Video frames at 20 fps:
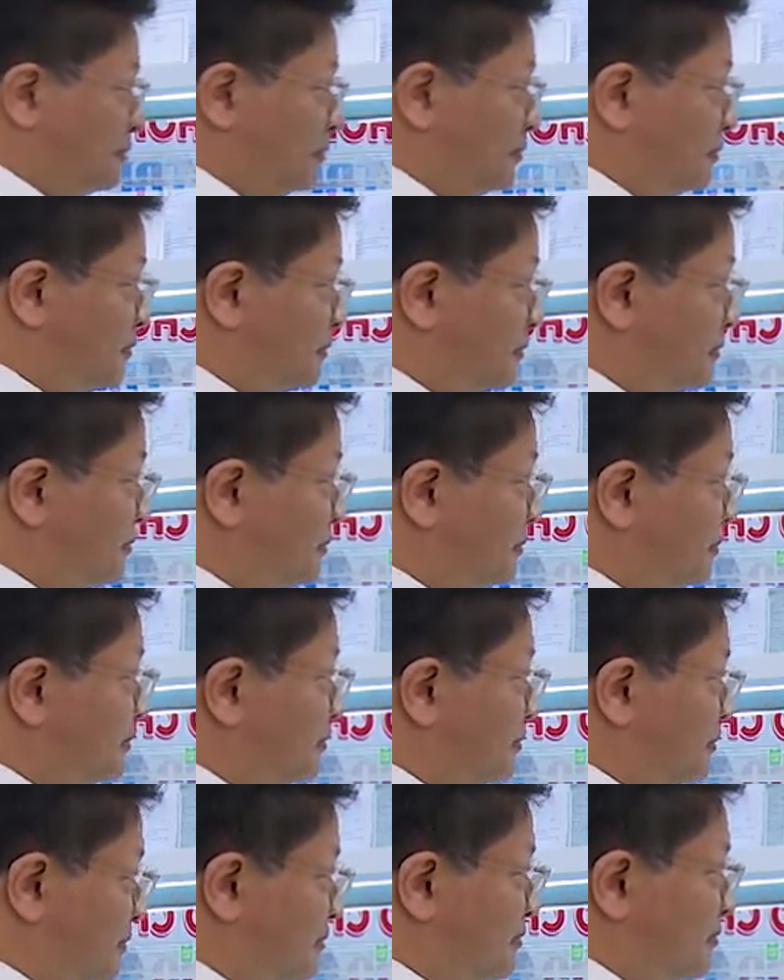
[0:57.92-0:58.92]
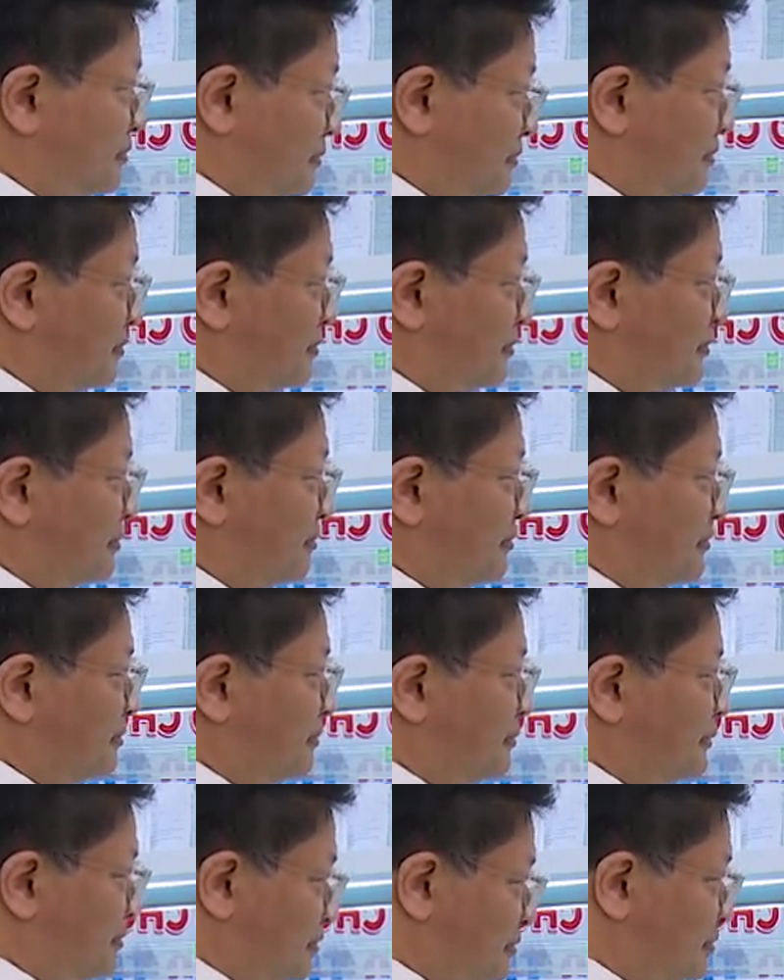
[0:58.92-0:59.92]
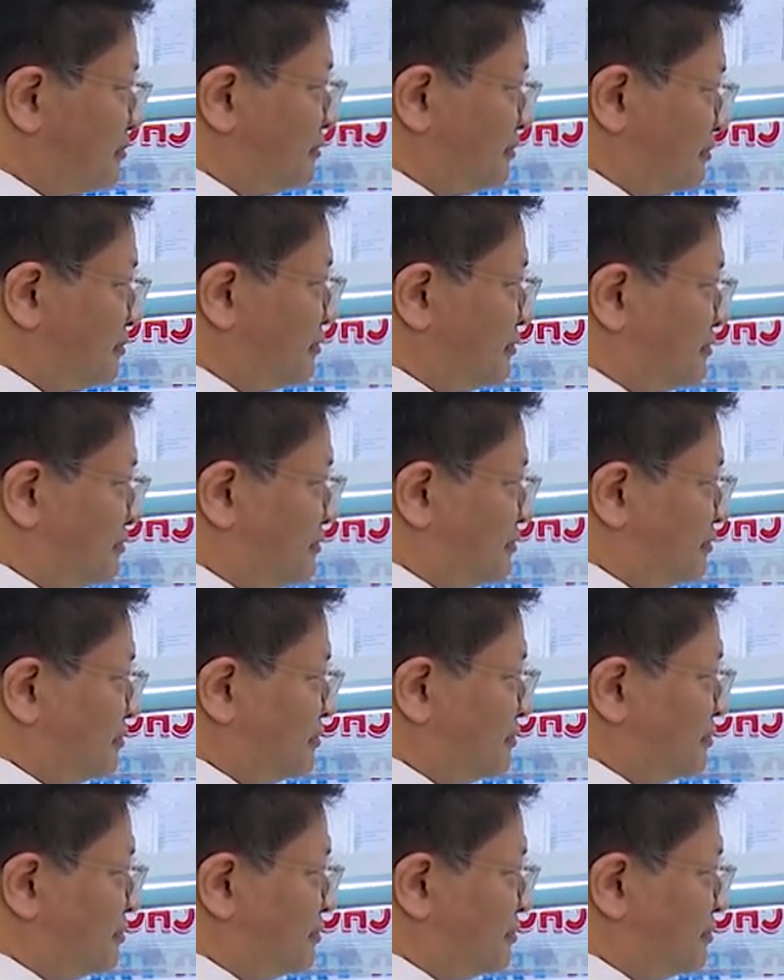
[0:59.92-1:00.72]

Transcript: của Việt Nam trên trường quốc tế khi tham gia Công ước Bern